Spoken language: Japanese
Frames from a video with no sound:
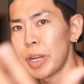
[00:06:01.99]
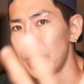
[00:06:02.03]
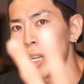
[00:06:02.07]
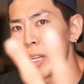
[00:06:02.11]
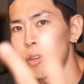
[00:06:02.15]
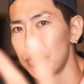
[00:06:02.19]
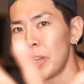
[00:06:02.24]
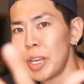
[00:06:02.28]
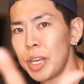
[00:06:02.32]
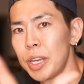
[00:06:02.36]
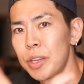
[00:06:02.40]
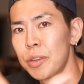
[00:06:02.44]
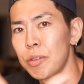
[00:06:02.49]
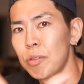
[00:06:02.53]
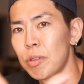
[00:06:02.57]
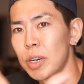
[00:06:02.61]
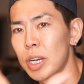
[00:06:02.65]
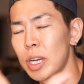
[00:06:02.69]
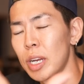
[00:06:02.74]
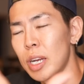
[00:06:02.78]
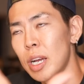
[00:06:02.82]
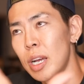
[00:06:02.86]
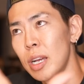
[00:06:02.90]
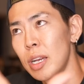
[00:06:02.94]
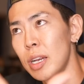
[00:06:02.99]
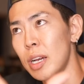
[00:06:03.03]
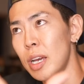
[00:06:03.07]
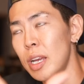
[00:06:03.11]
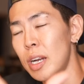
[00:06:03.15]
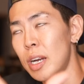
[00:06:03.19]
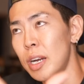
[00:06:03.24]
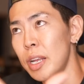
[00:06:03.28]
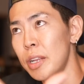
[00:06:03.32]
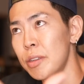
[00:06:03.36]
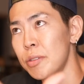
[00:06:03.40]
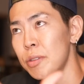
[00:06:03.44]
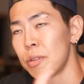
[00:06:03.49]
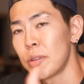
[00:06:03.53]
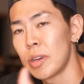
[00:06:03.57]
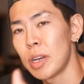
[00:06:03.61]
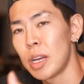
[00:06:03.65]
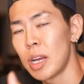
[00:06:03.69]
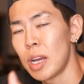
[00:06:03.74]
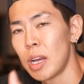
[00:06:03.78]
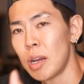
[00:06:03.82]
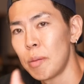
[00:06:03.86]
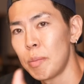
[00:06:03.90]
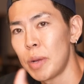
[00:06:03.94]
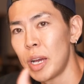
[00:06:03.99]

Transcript: れらの影響から考えられるのが、